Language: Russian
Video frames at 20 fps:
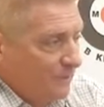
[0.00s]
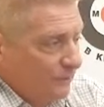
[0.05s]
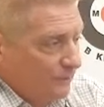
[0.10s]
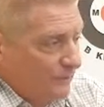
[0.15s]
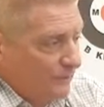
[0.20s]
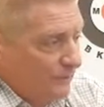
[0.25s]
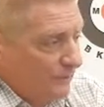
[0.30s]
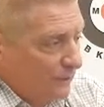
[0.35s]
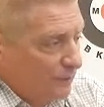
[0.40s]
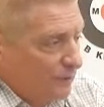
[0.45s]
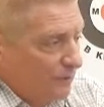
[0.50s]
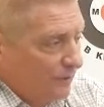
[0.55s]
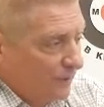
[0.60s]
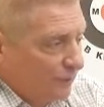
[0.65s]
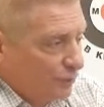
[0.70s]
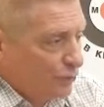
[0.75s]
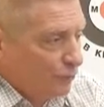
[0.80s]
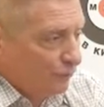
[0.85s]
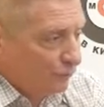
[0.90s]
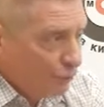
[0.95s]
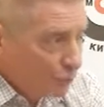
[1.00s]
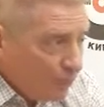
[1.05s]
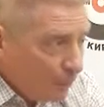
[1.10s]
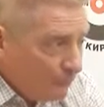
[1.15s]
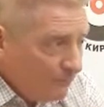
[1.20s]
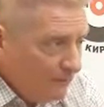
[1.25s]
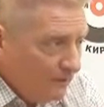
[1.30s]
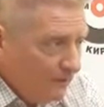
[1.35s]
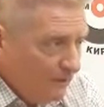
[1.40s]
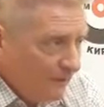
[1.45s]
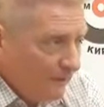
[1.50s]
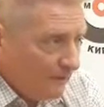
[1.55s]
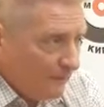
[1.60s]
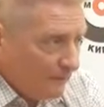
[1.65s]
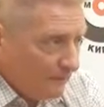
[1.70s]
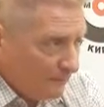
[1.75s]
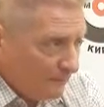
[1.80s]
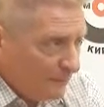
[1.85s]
То есть я считаю, что в том виде